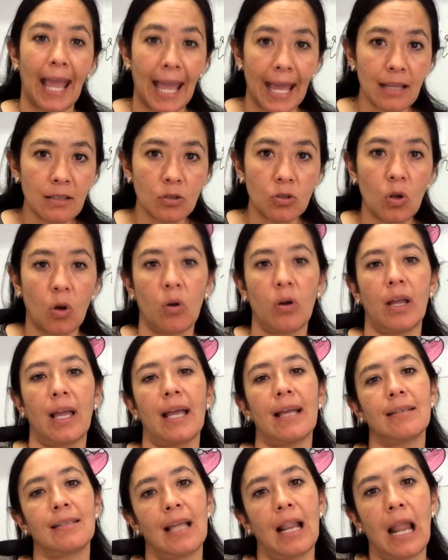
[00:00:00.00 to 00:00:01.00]
Esto
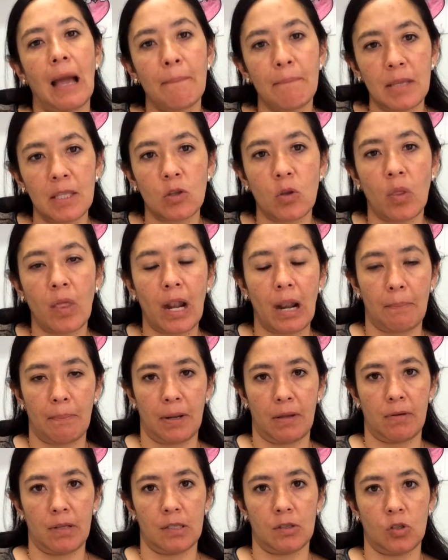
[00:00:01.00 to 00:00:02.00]
es el ámbito de la
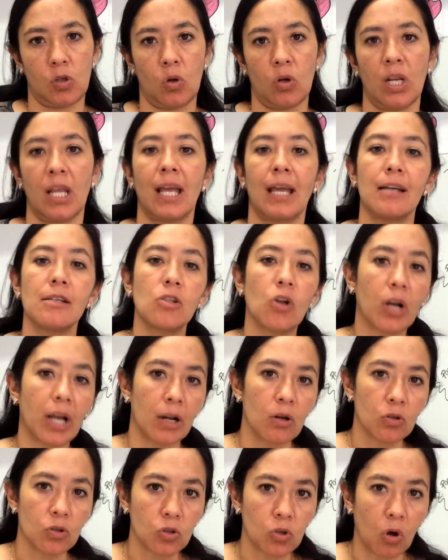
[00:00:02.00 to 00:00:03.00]
prevención, es lo
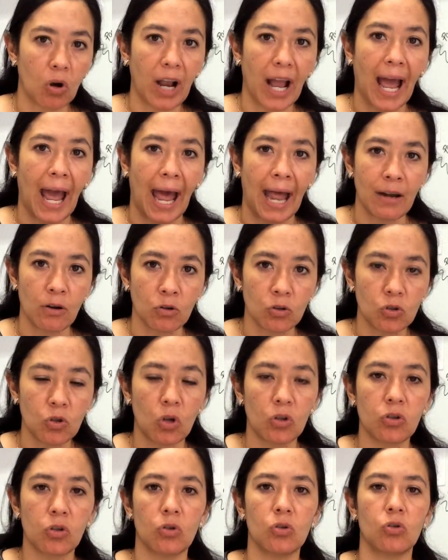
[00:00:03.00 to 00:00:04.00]
que nos toca a
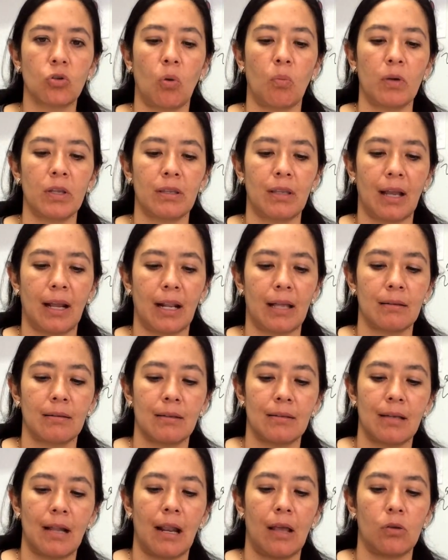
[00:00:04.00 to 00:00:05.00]
nosotros como
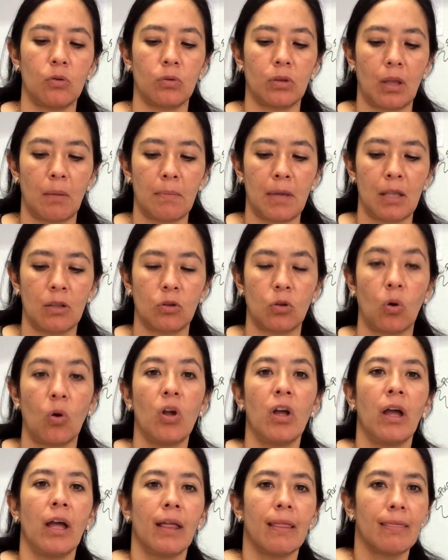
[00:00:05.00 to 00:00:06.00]
integrantes del ayuntamiento.
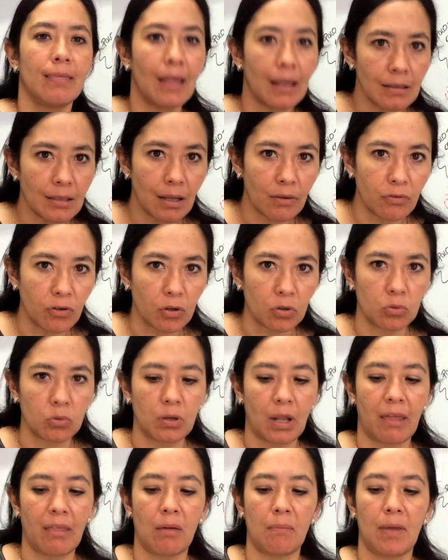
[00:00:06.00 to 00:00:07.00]

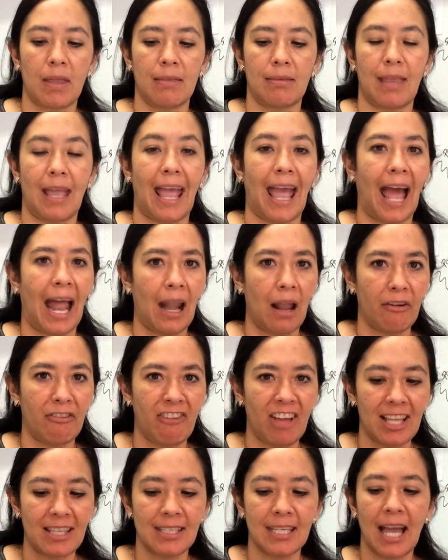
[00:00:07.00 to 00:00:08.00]
Desafortunadamente, a la
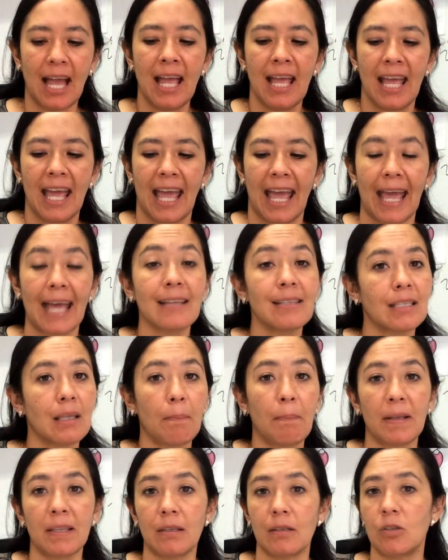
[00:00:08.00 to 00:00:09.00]
fecha,
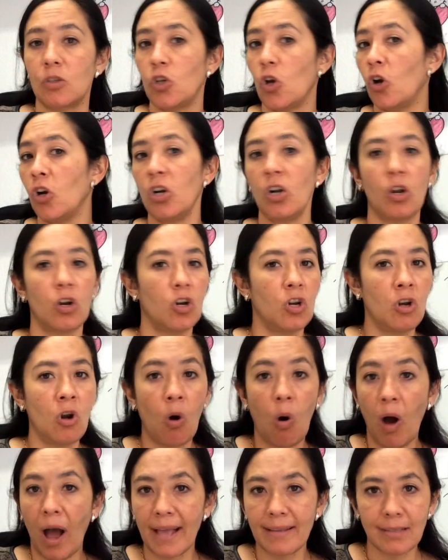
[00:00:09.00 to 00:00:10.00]
esta petición
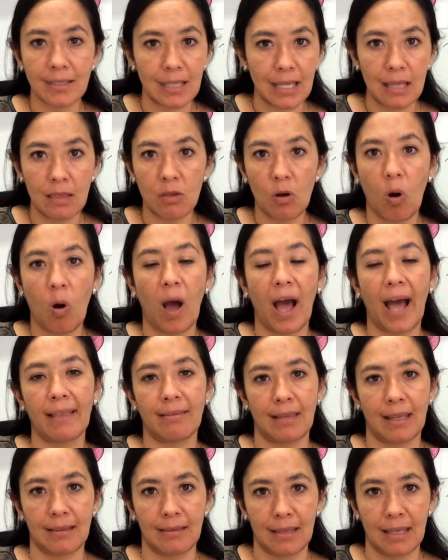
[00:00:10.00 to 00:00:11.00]
no ha sido
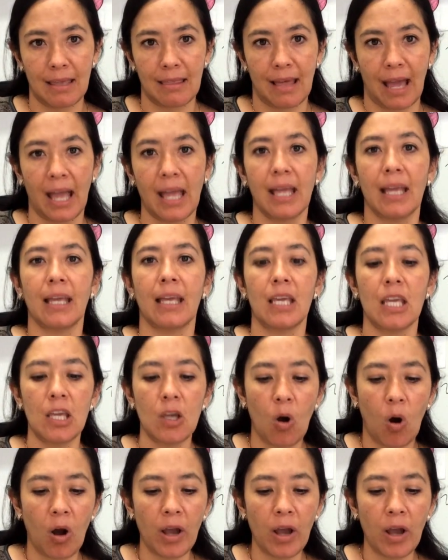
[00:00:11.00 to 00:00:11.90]
atendida y